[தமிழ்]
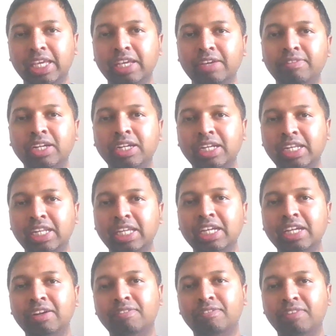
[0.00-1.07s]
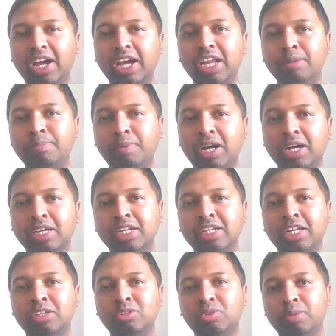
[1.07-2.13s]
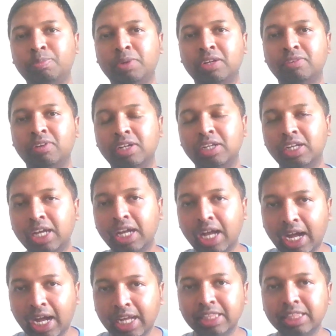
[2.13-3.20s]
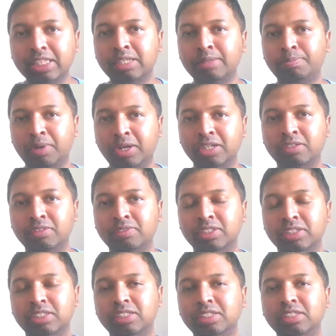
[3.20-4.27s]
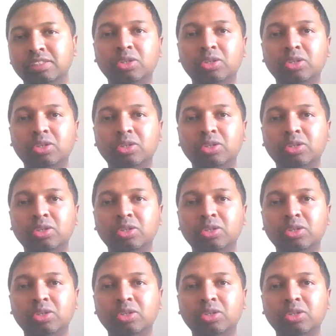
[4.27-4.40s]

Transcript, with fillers: ஈவன் நீங்கள் வேலை பார்க்கலன்னா கூட பரவாயில்ல அந்த பணம் வந்து